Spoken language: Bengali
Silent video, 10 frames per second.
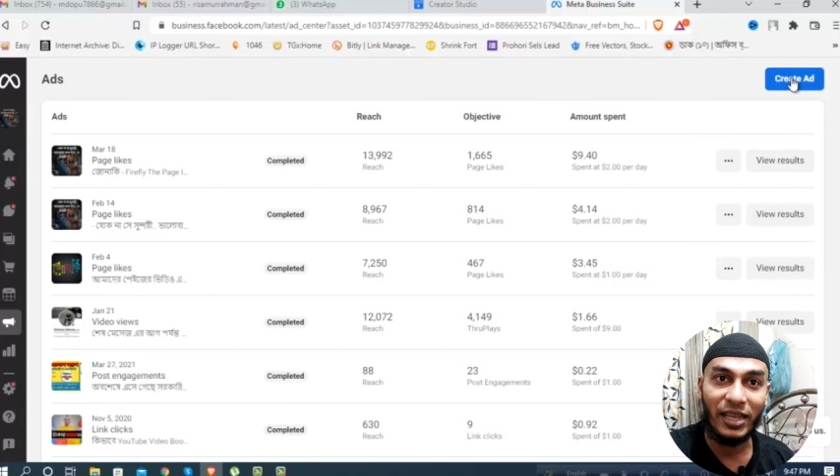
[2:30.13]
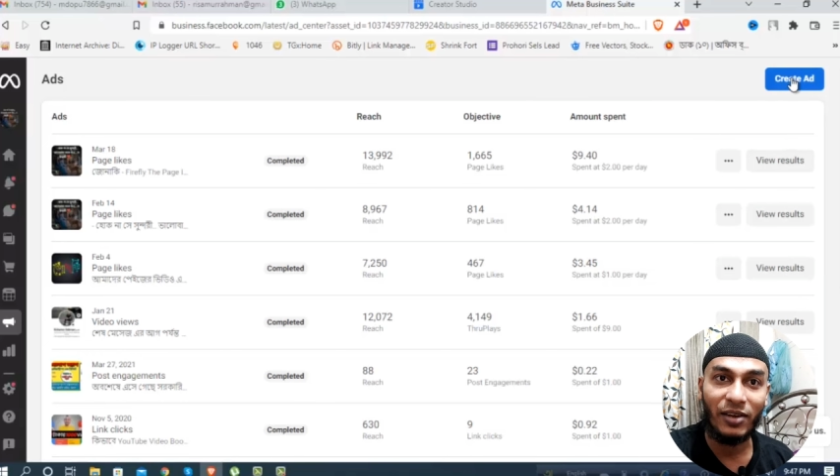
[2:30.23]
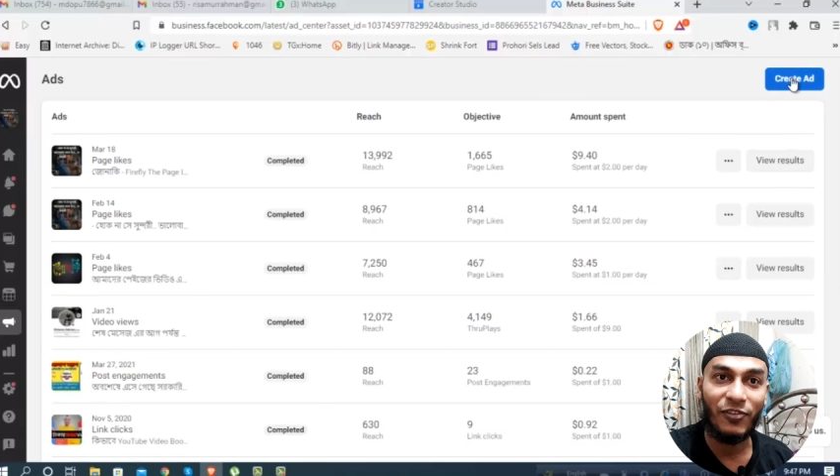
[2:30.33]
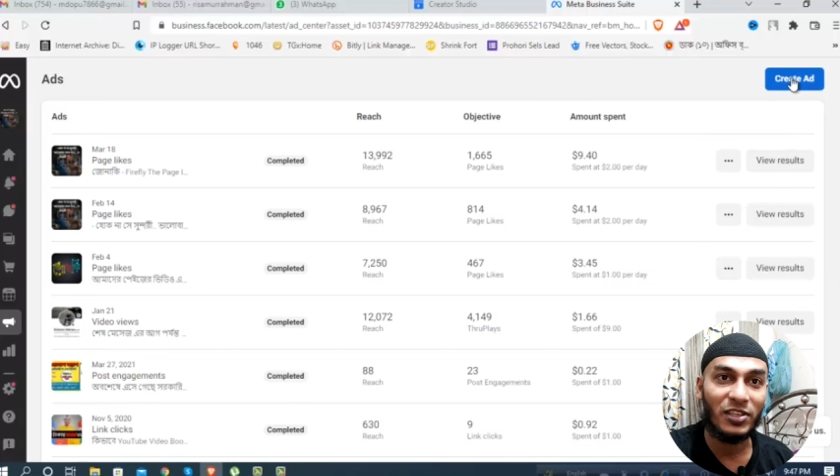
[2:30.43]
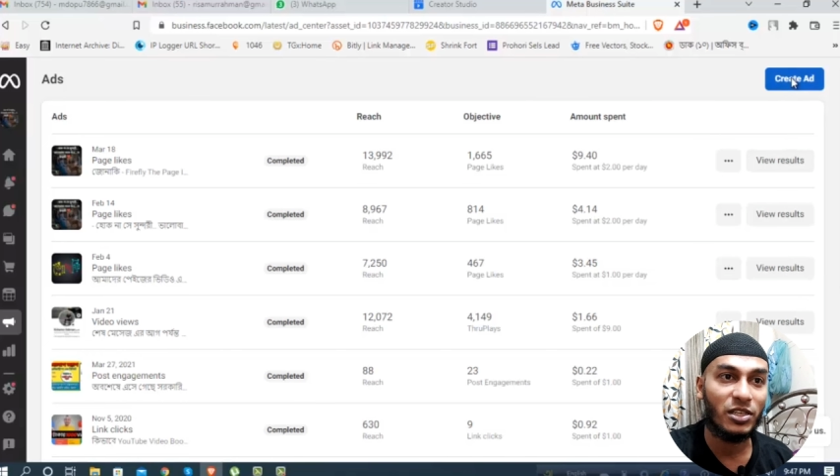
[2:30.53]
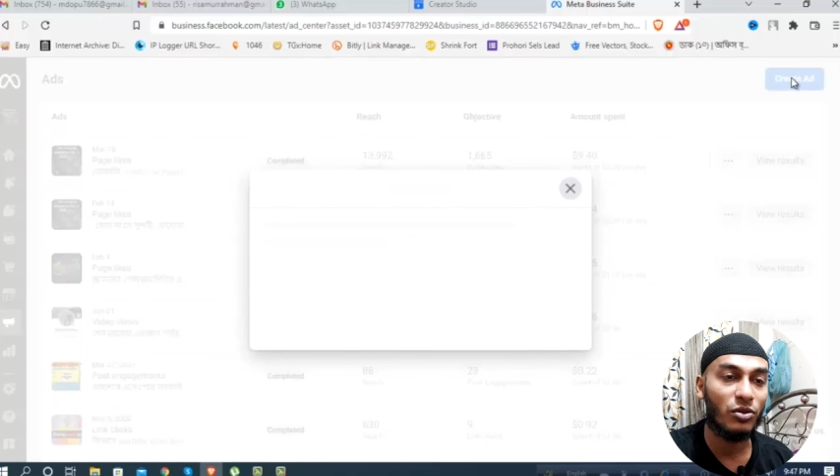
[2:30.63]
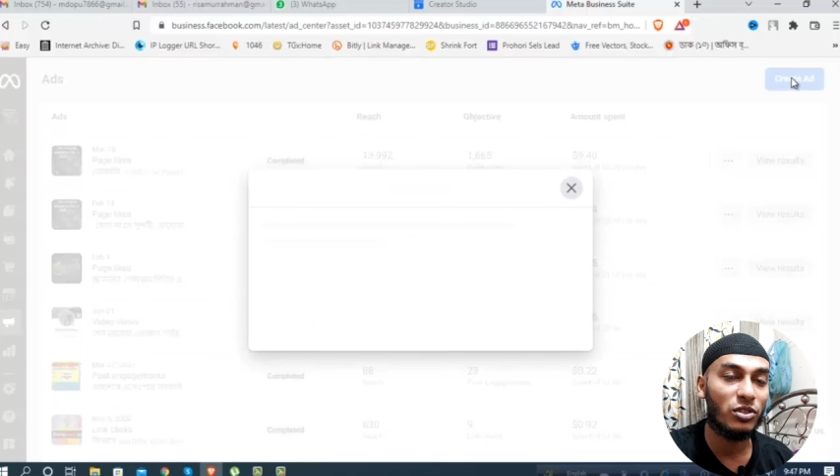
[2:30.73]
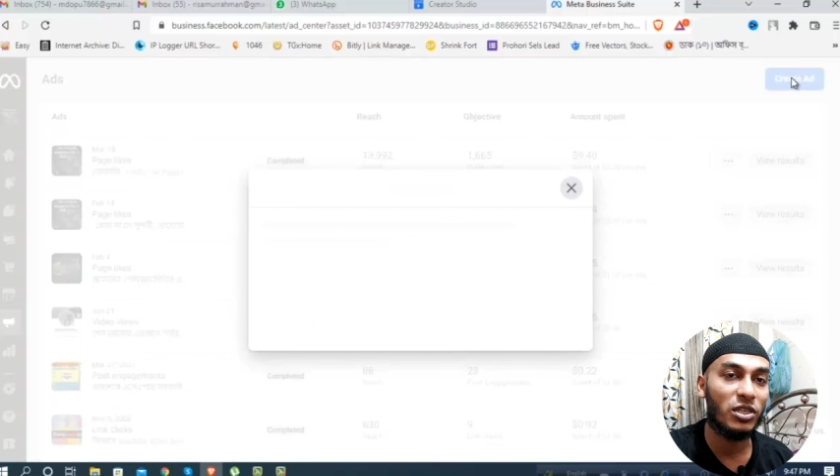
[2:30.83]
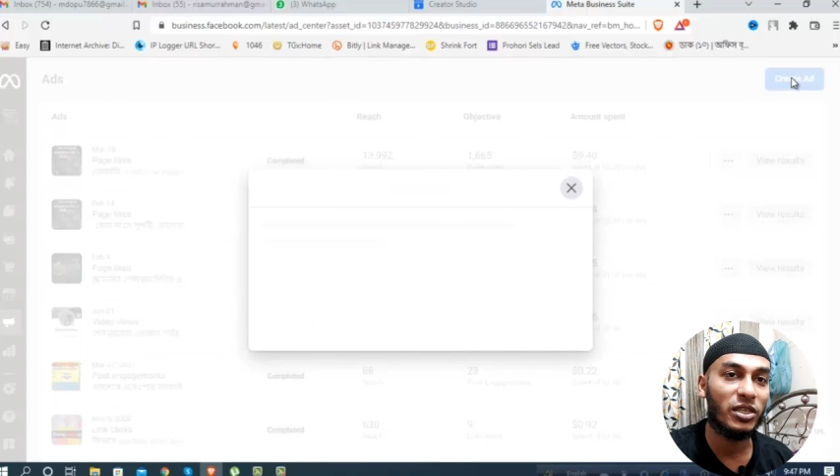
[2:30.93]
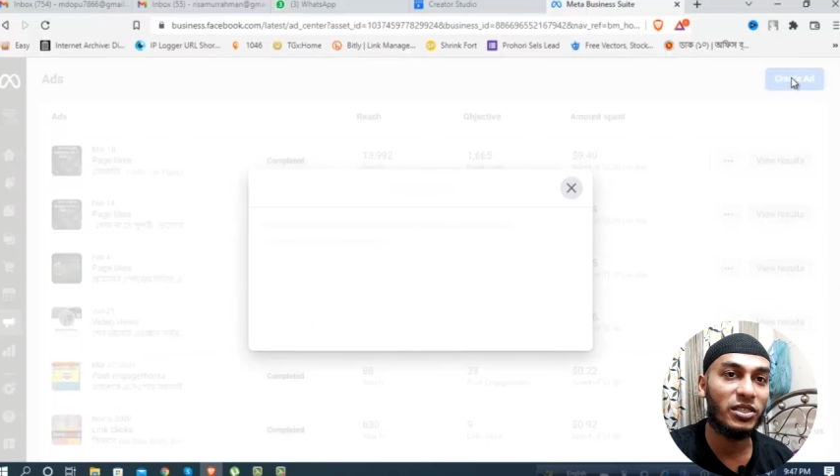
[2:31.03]
এখানে ফার্স্টে
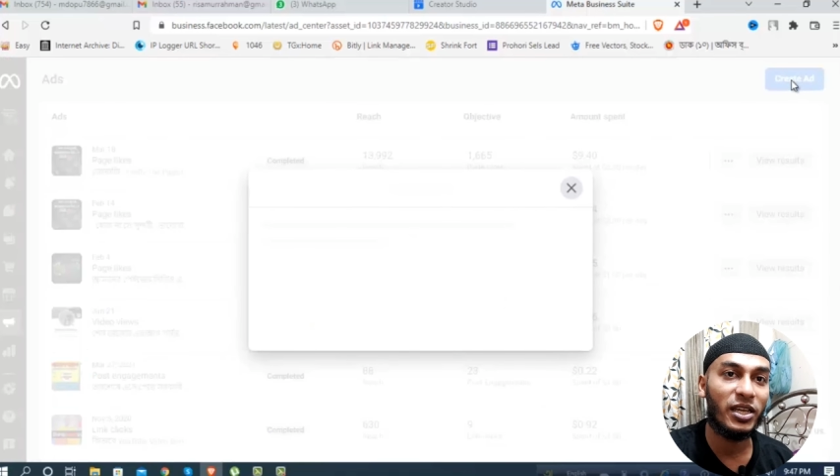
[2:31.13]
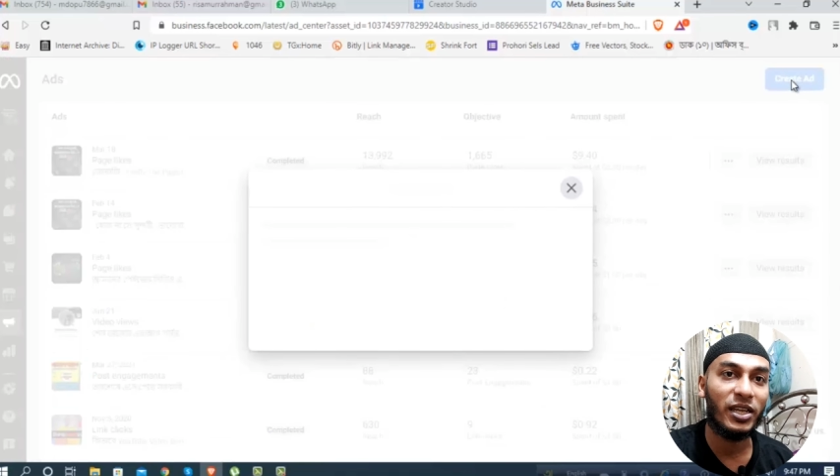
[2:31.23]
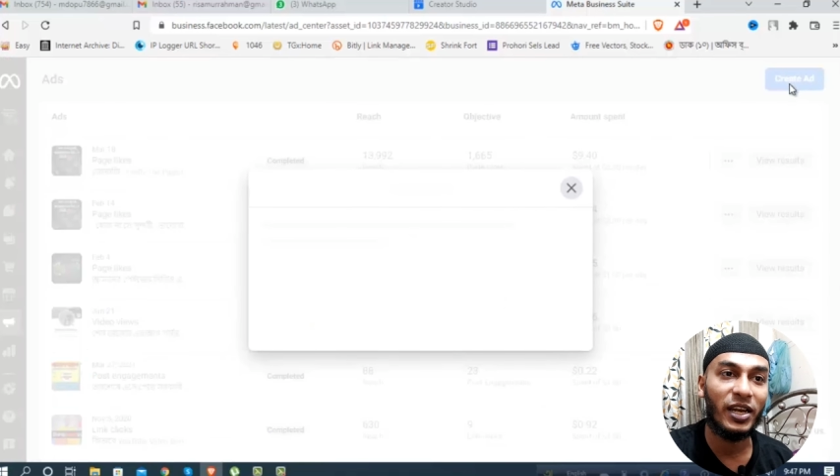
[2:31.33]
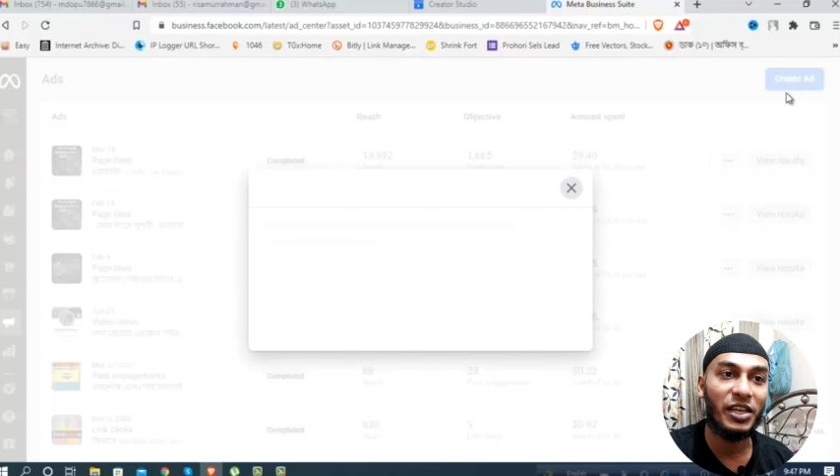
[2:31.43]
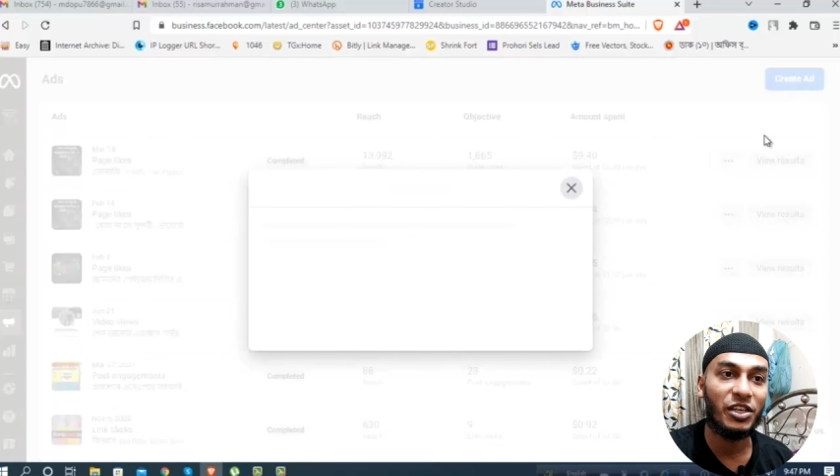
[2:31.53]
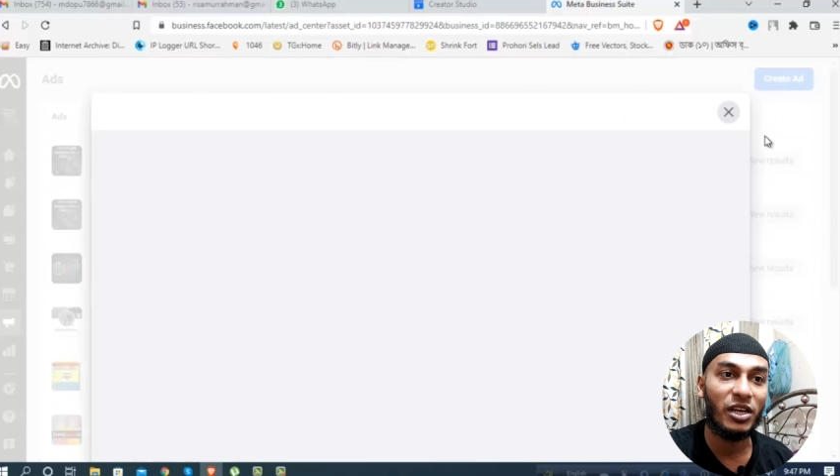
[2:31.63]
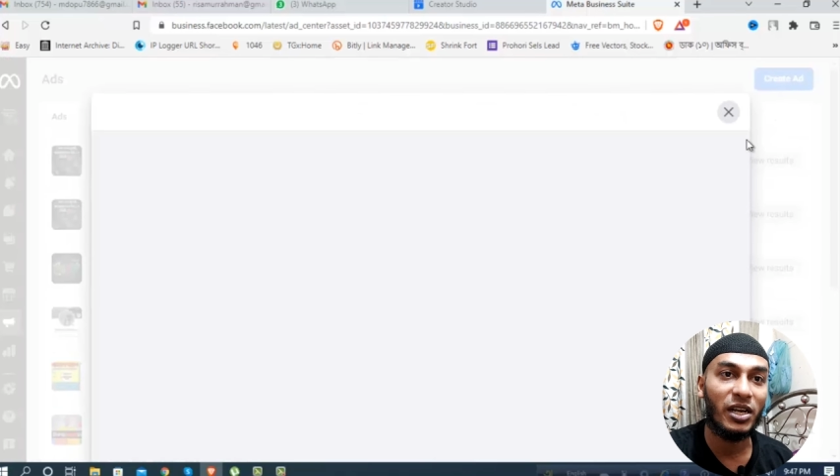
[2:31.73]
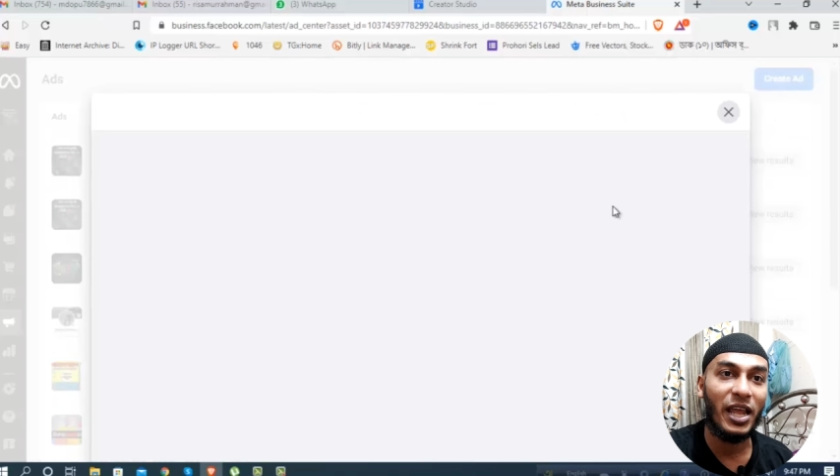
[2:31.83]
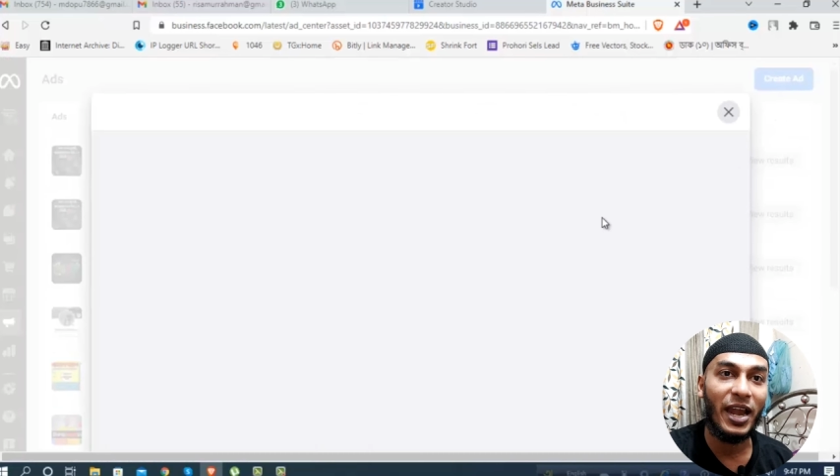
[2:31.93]
হচ্ছে যে ক্রিয়েটার